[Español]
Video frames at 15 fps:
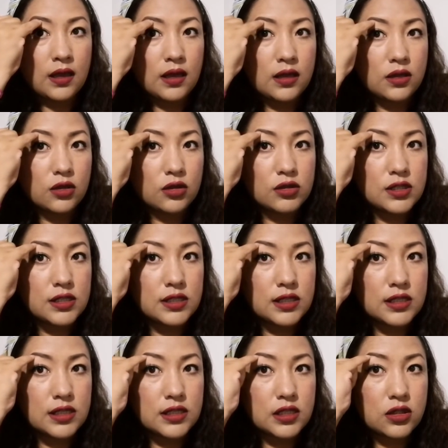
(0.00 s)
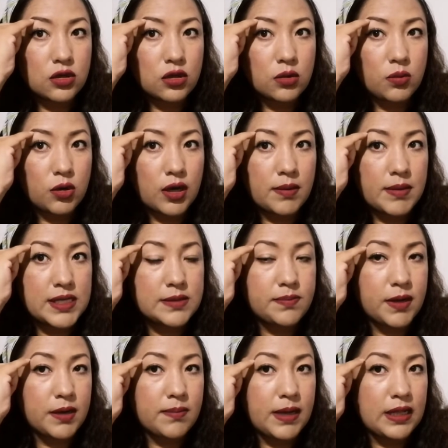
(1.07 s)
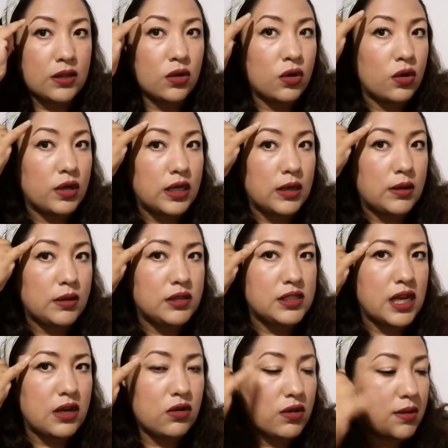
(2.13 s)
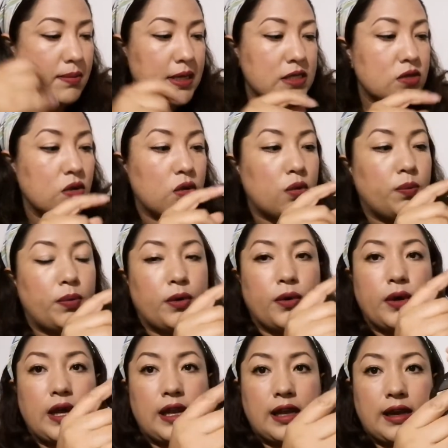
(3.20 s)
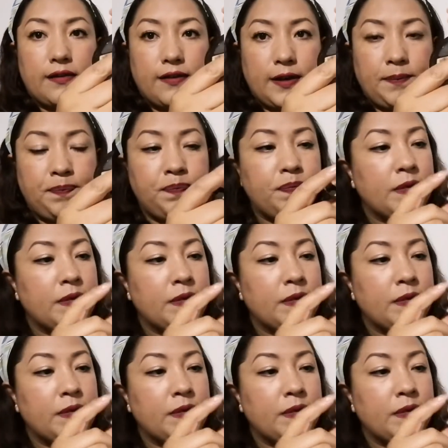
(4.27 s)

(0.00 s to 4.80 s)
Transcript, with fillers: Entonces necesito como que más pigmento y ya en lo demás ocupo el café.